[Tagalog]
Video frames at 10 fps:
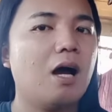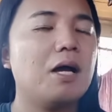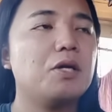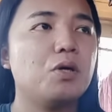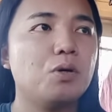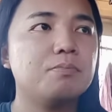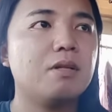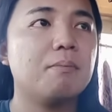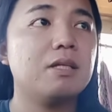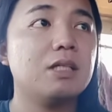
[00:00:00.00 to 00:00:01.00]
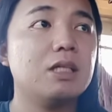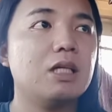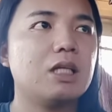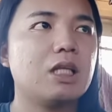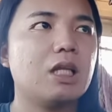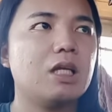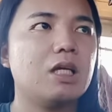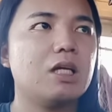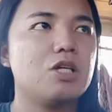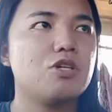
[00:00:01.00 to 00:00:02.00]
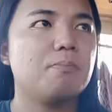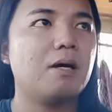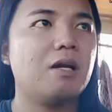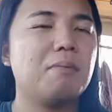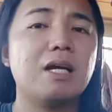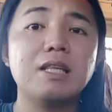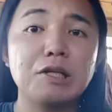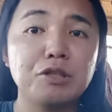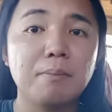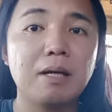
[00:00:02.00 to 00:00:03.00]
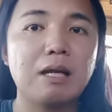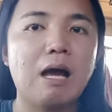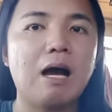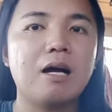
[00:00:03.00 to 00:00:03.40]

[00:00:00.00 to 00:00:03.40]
I hope na madingdingan na talaga siya para makita nyo naman ang